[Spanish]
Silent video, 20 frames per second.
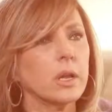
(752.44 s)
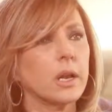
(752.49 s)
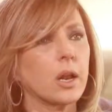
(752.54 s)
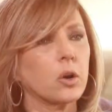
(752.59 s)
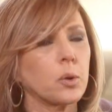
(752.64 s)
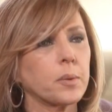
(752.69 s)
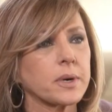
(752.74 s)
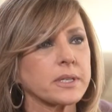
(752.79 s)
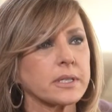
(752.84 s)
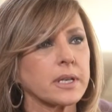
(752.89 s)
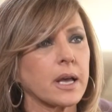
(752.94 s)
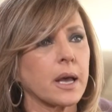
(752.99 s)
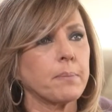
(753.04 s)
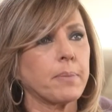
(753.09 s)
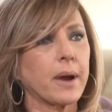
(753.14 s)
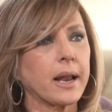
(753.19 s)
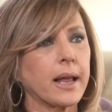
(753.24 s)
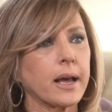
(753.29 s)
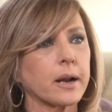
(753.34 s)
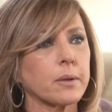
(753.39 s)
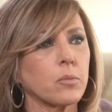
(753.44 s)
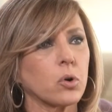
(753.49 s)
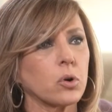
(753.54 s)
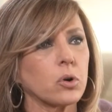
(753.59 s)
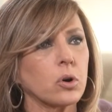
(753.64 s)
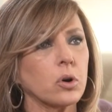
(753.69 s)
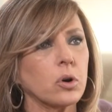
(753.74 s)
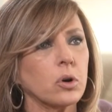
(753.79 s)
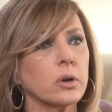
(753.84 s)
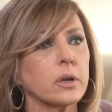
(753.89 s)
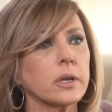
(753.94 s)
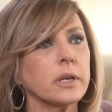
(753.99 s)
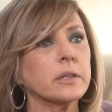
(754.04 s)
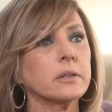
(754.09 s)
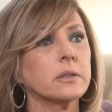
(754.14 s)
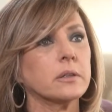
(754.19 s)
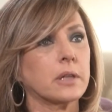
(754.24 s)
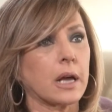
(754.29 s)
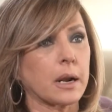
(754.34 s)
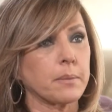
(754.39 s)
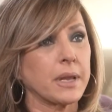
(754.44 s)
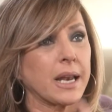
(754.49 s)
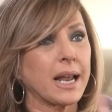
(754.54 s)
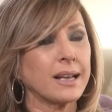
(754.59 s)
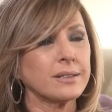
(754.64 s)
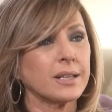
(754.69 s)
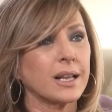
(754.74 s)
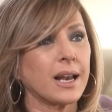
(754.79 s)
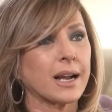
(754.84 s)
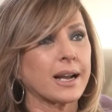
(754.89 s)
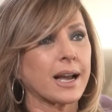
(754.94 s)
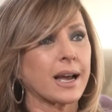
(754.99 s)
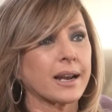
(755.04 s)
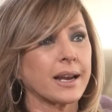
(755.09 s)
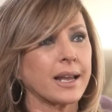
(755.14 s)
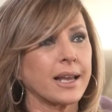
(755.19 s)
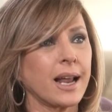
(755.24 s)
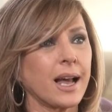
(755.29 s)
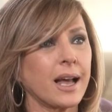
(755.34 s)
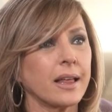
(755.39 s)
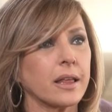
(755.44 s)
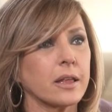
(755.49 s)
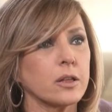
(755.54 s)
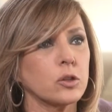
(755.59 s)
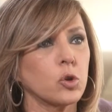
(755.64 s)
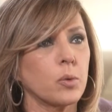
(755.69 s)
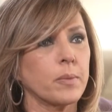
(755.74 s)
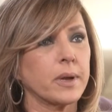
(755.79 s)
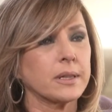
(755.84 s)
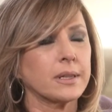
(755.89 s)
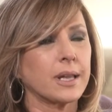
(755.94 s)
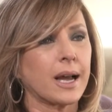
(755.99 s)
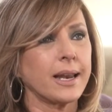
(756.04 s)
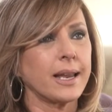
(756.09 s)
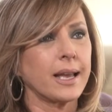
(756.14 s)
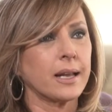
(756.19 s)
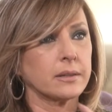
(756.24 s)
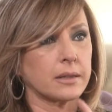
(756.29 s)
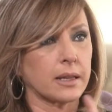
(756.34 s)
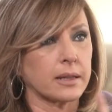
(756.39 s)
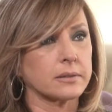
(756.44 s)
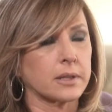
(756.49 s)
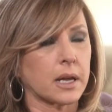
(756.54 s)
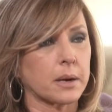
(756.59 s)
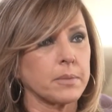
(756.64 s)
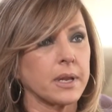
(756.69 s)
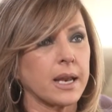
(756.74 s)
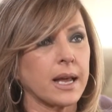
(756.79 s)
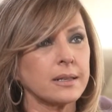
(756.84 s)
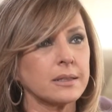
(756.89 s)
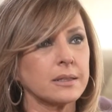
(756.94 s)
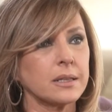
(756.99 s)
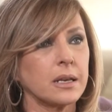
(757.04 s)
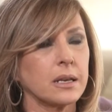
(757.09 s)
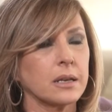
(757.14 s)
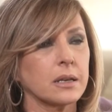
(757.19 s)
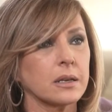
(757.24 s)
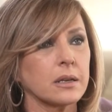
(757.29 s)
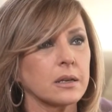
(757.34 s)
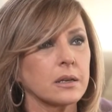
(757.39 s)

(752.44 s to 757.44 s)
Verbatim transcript: En la Universidad de Palermo, ¿no? ¿Y terminaste la carrera de indumentaria? ¿Terminaste?